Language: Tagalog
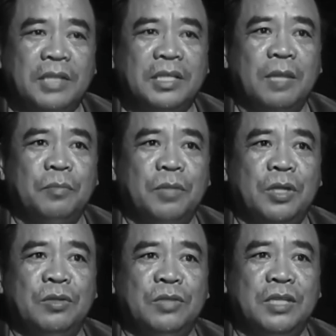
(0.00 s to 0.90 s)
Wala sir,
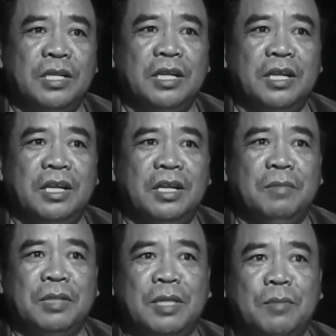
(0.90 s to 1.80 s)
after nun sir,
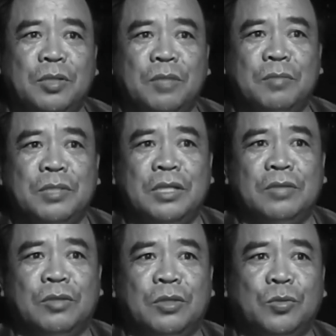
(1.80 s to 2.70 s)
eh, matapos ang
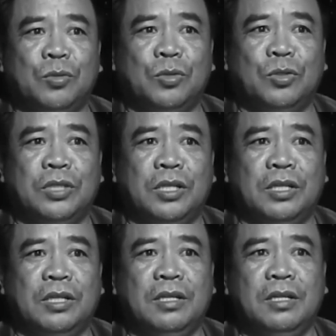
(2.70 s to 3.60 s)
investigasyon ng Soko dun sir,